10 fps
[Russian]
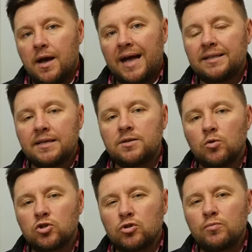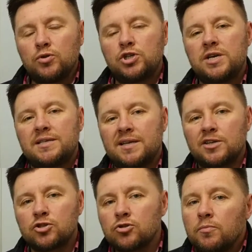отдать Ему особую честь,
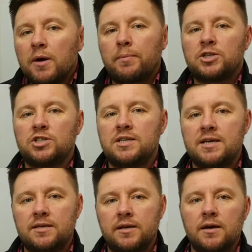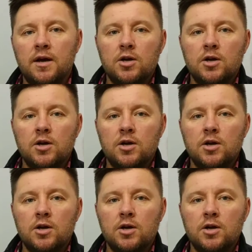особое почтение,